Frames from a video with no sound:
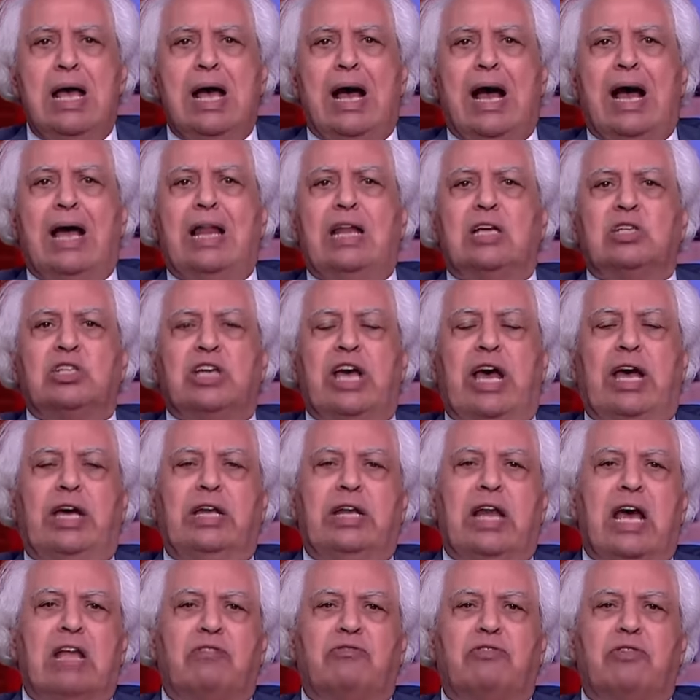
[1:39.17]
على
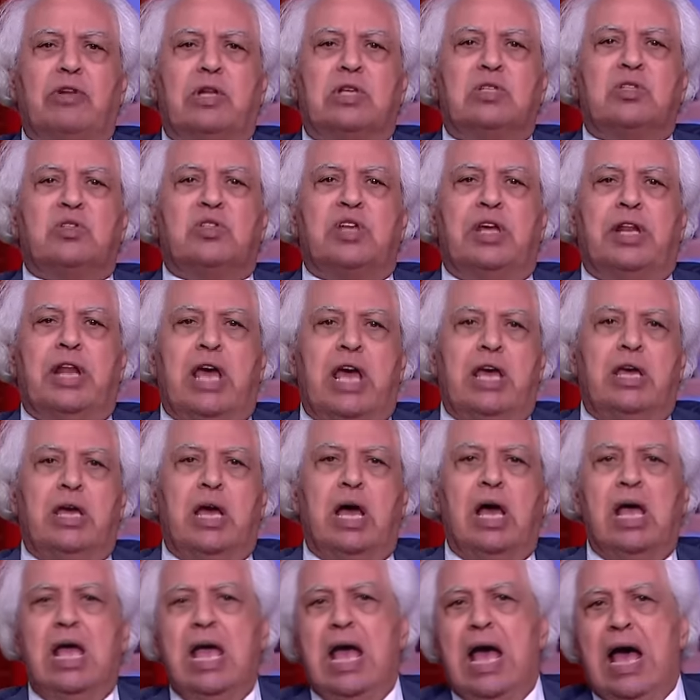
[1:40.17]
شاحنات
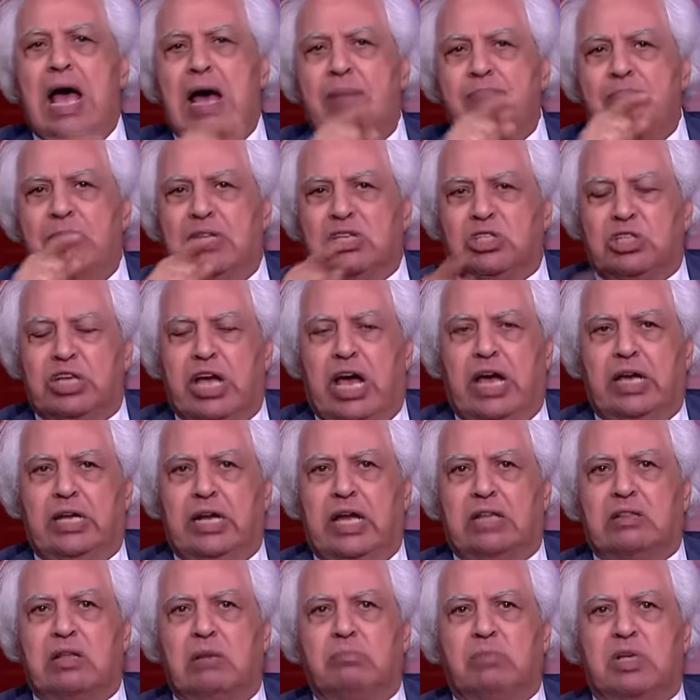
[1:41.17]
فلسطينيه اما
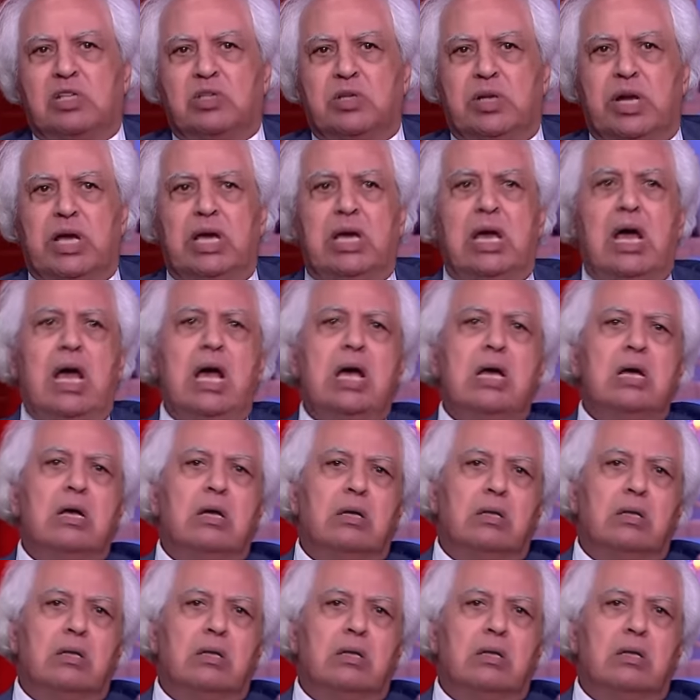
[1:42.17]
الشاحنات المصريه